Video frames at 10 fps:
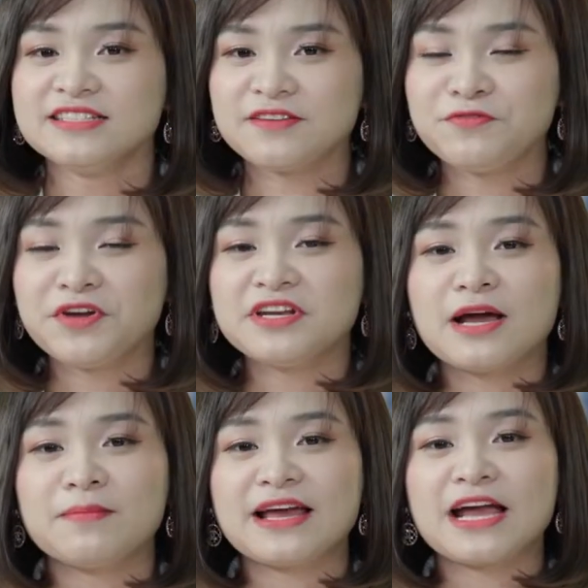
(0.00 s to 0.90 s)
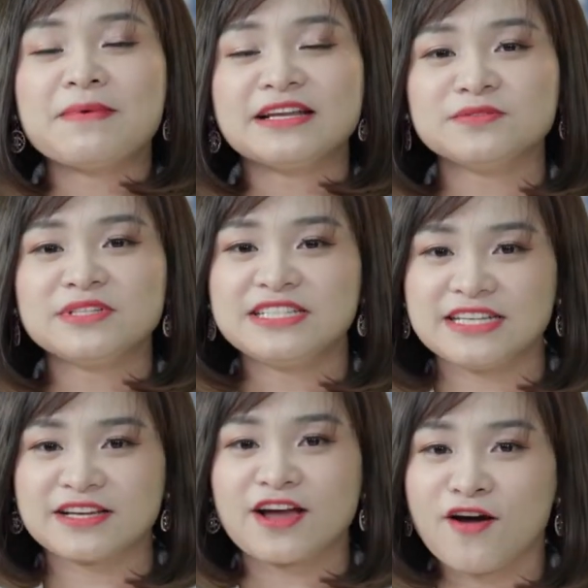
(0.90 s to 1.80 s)
Rất vui khi được gặp lại các bạn trong chương
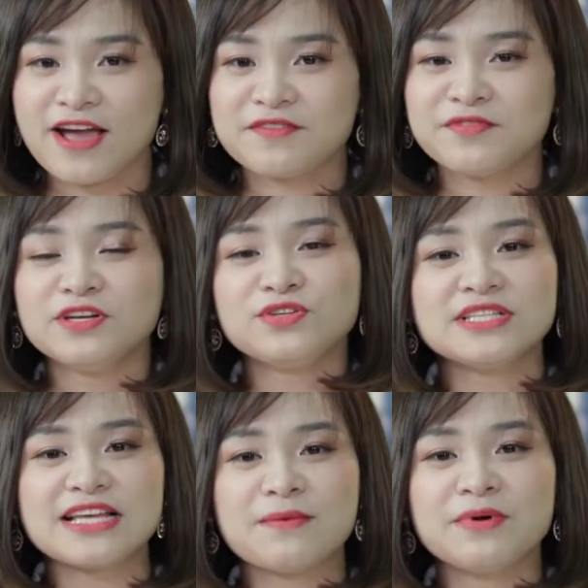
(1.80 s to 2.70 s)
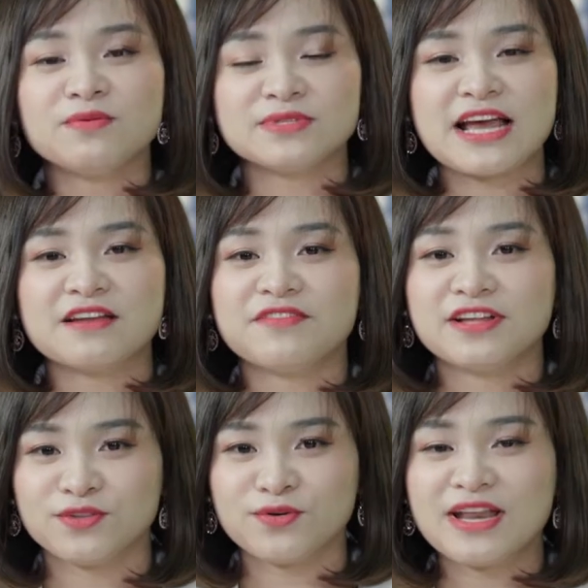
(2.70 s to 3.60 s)
trình Có Hẹn với Chuyên gia Bất động sản,
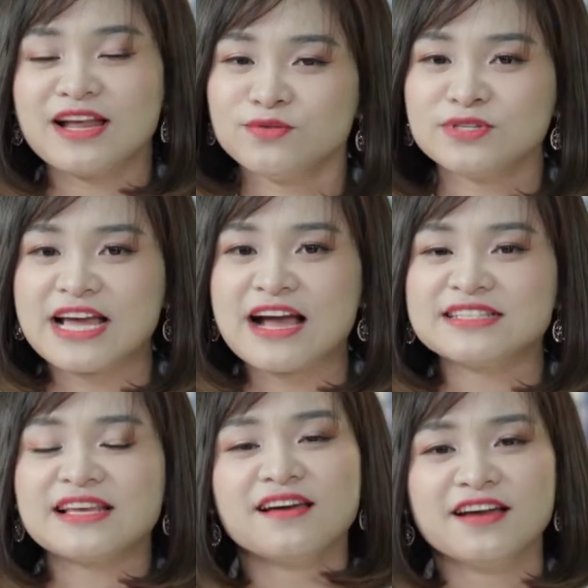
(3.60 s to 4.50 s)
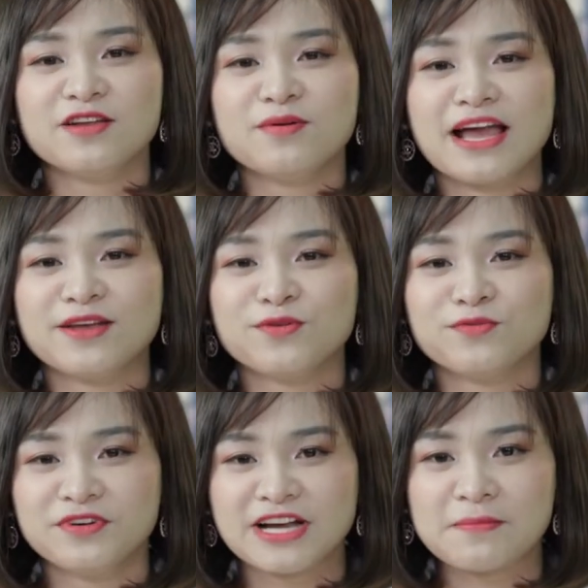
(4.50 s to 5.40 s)
và tôi là Thu Trang sẽ là người đồng hành
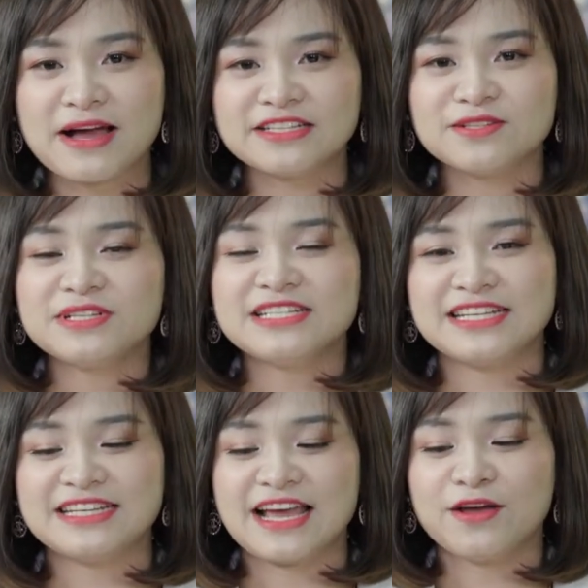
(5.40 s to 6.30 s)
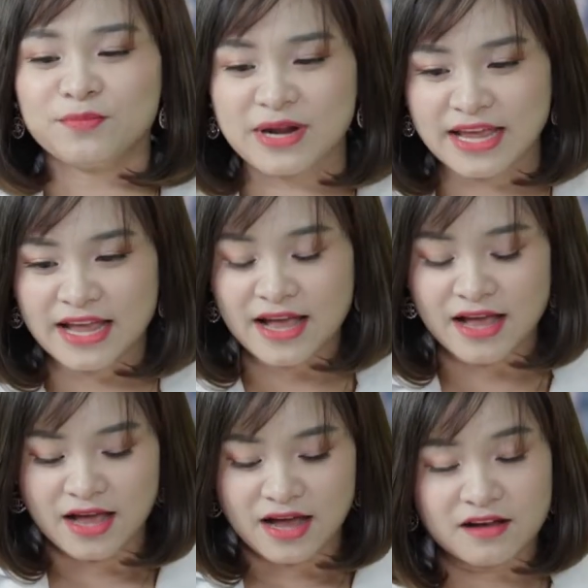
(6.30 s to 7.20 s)
cùng với các bạn trong chương trình ngày hôm nay.
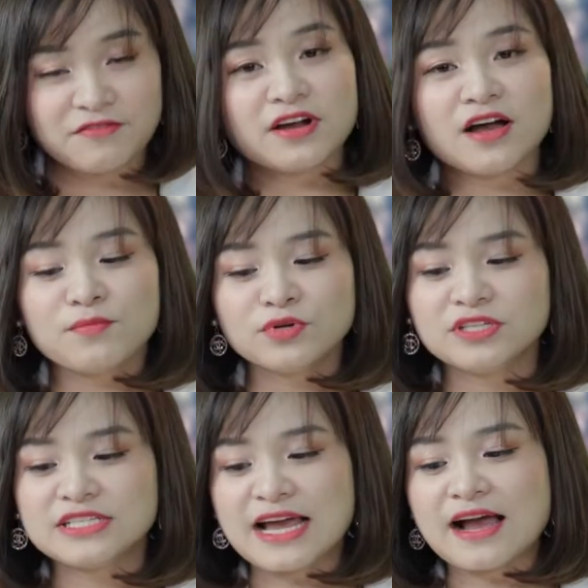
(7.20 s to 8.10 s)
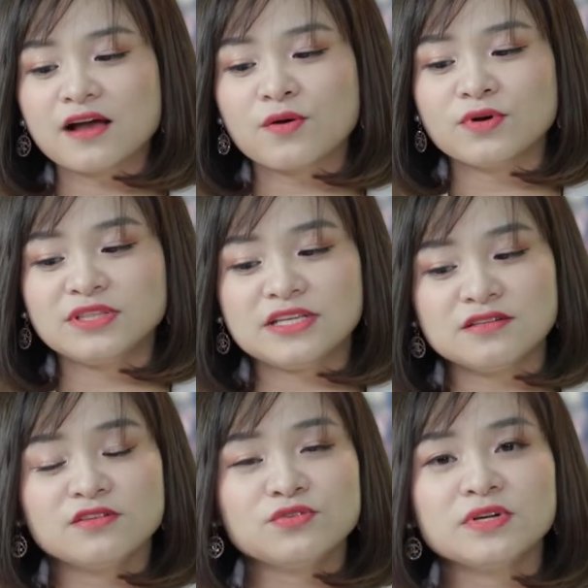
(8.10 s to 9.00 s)
Một thực trạng của thị
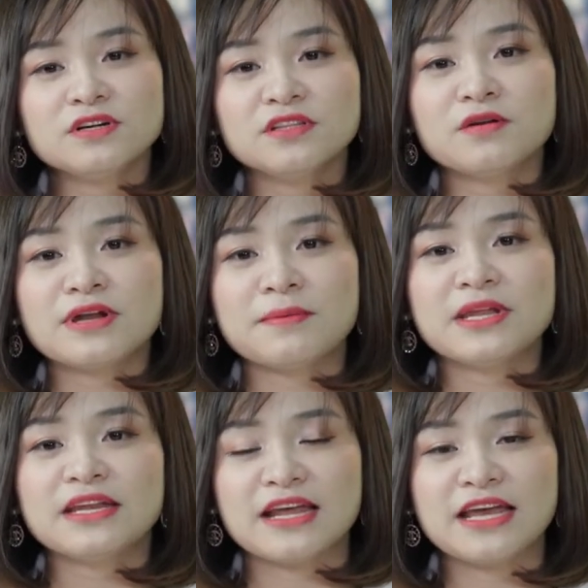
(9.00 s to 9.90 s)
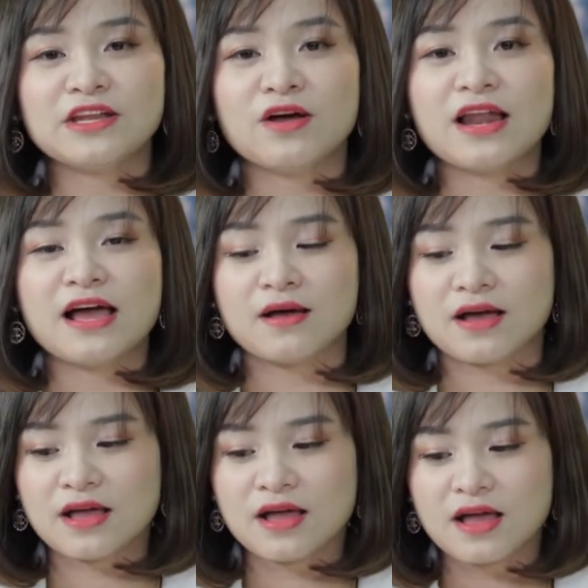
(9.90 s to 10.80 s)
trường chung cư từ đầu năm đến nay đó
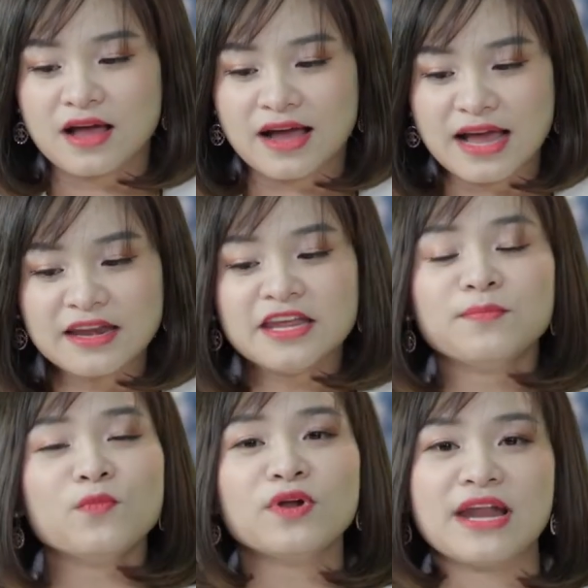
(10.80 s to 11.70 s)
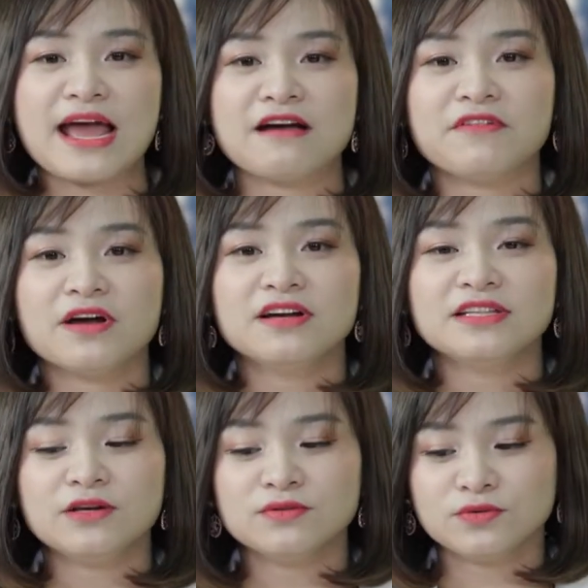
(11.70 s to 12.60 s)
là khan hiếm nguồn hàng và người
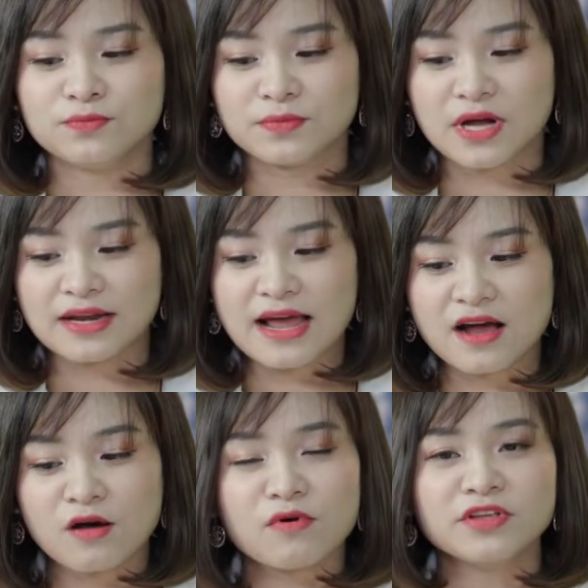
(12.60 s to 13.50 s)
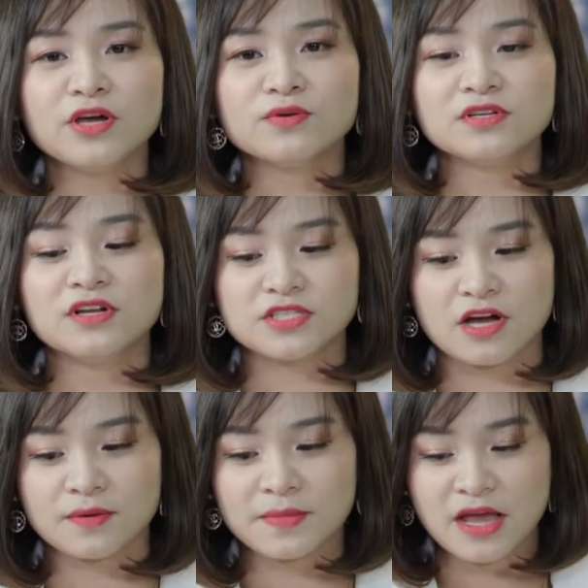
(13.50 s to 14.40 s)
tiêu dùng đang không có nhiều sự lựa
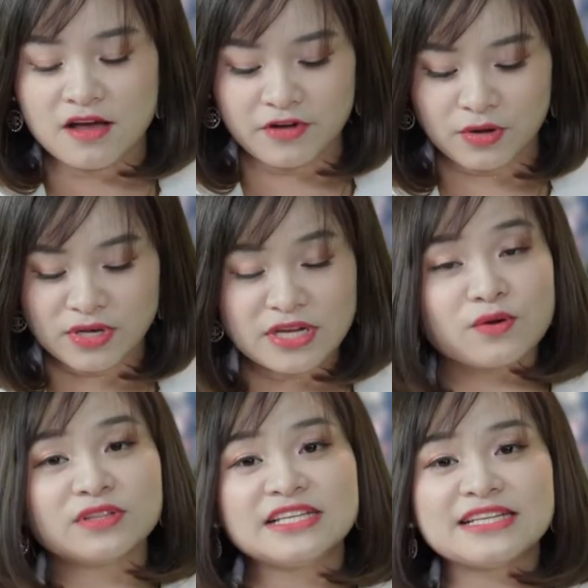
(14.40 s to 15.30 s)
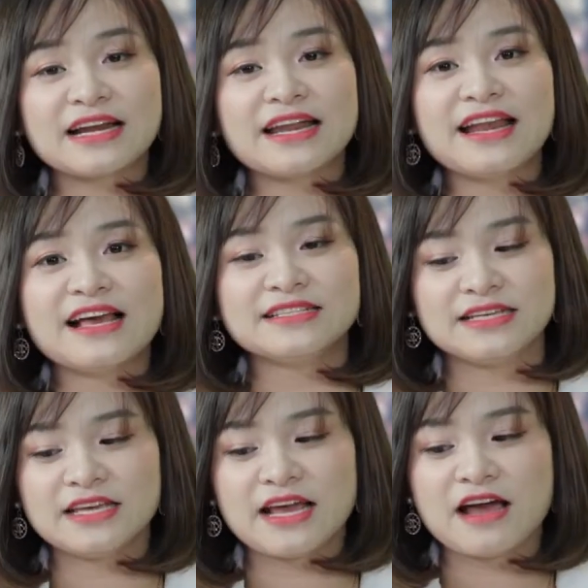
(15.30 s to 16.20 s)
chọn. Vậy nguyên nhân của tình trạng này là
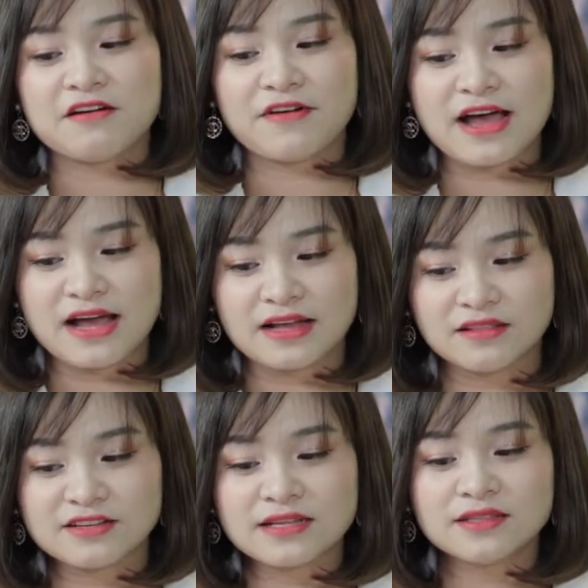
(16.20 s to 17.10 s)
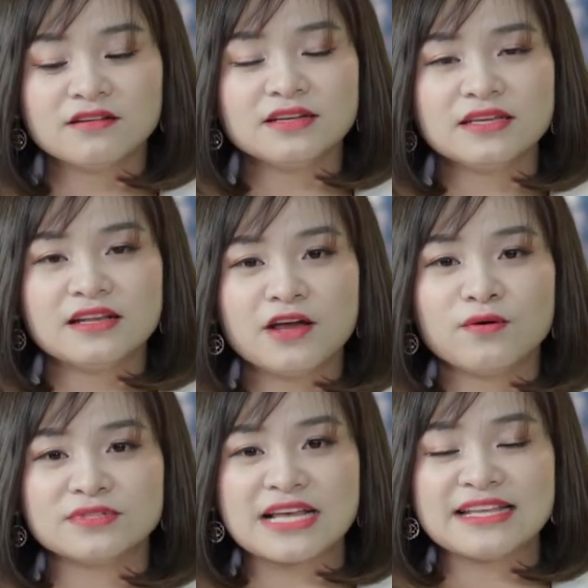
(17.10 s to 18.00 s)
gì? Và thời gian tới thì
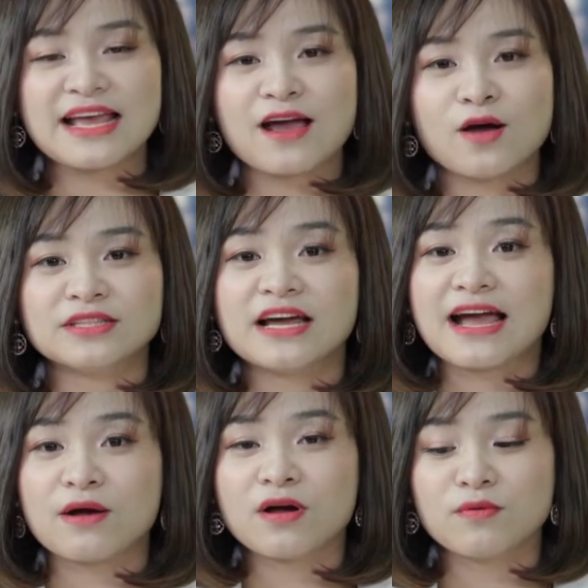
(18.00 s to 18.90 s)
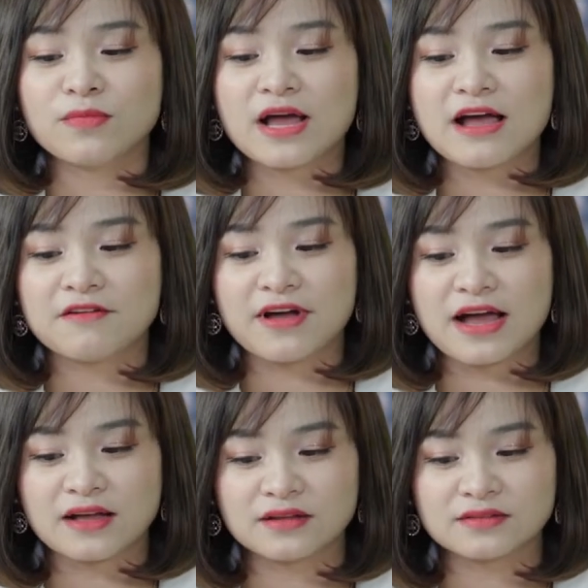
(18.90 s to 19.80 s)
liệu giá nhà có tăng cao không?
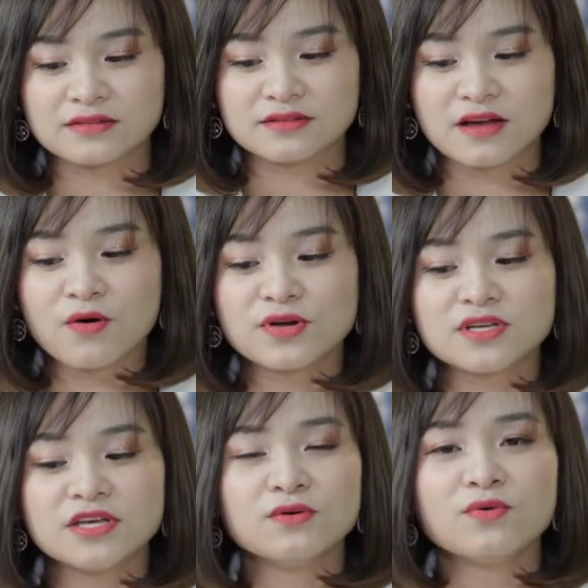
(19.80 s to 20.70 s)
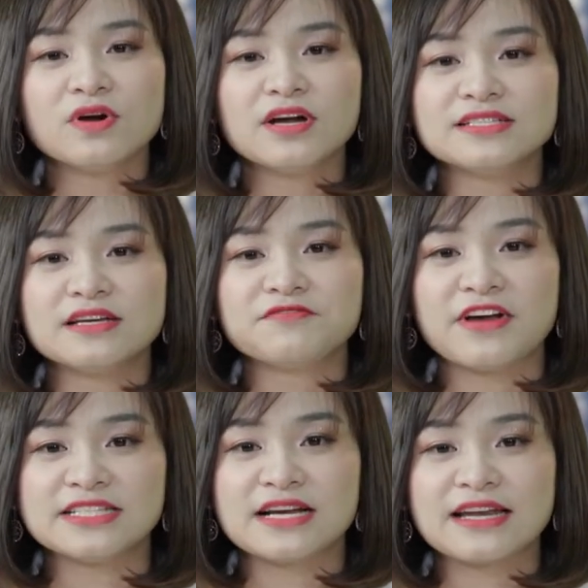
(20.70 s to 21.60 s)
Và cơ hội sở hữu của người dân
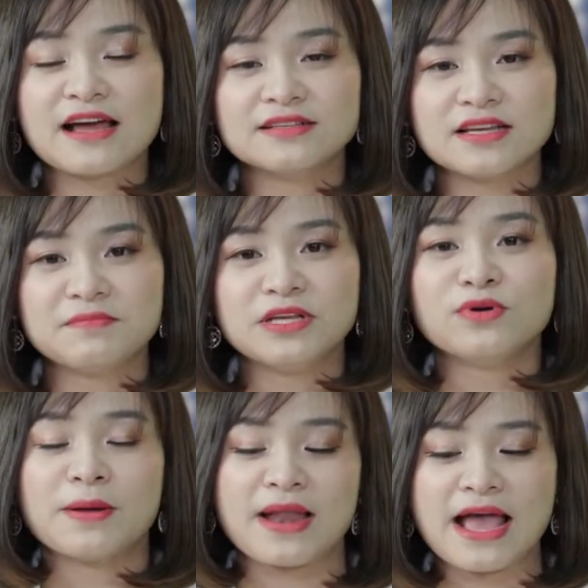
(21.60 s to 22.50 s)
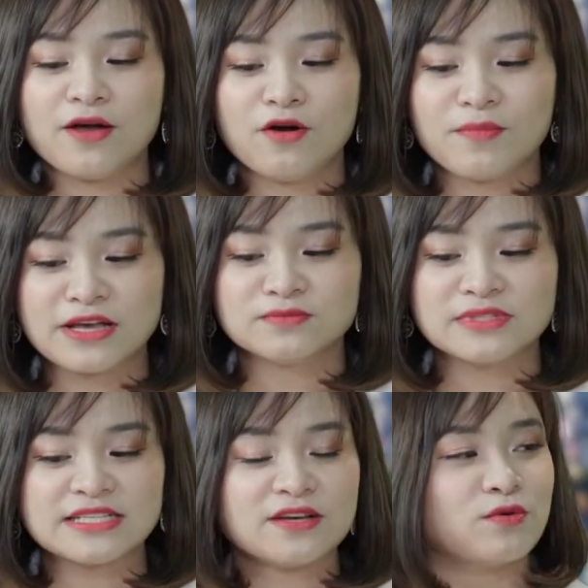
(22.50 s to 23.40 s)
phải chăng đang dần bị thu hẹp lại? Hôm nay chúng
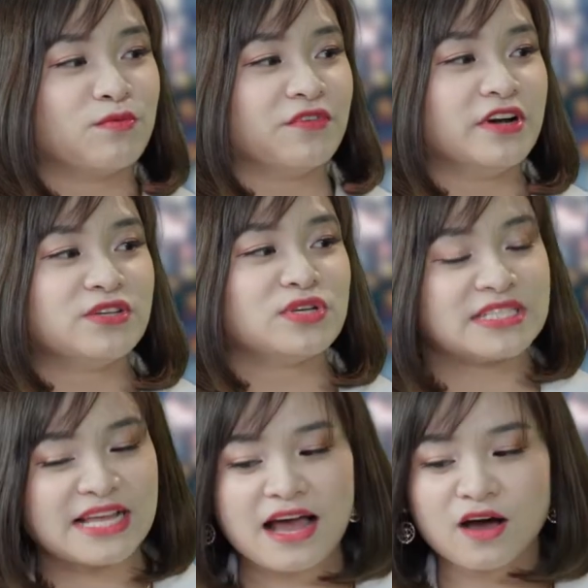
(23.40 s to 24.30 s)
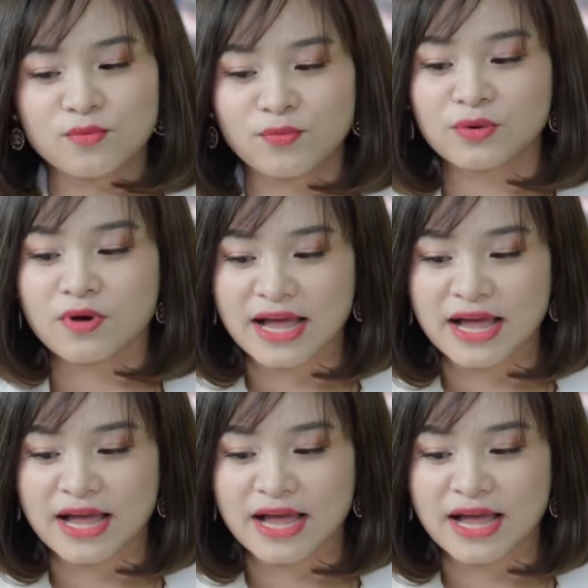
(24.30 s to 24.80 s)
ta sẽ cùng với chuyên gia ông Nguyễn Quốc